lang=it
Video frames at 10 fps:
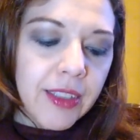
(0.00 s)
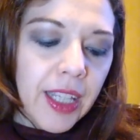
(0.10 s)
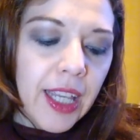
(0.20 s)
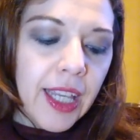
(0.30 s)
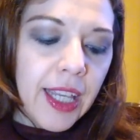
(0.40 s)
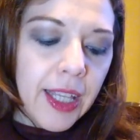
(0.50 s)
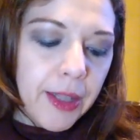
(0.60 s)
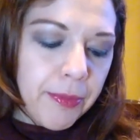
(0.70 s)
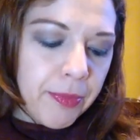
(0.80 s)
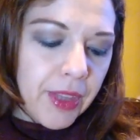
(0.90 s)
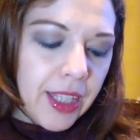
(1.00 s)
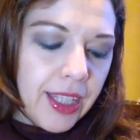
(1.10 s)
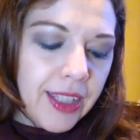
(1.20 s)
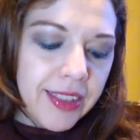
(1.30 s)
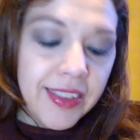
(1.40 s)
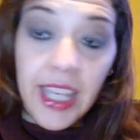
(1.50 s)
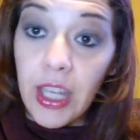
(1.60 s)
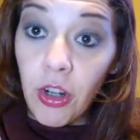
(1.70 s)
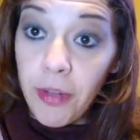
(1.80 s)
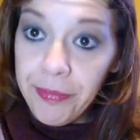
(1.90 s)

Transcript: ehm, il siero